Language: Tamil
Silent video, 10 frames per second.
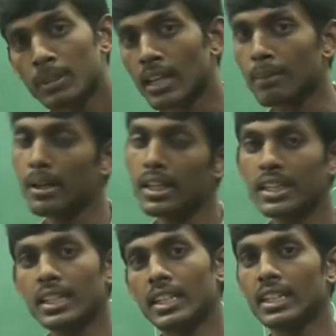தன்மை
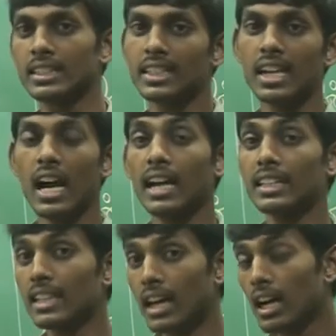இருக்கு சரியா
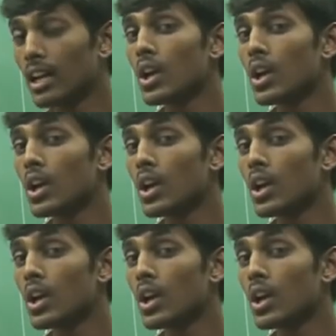அததான்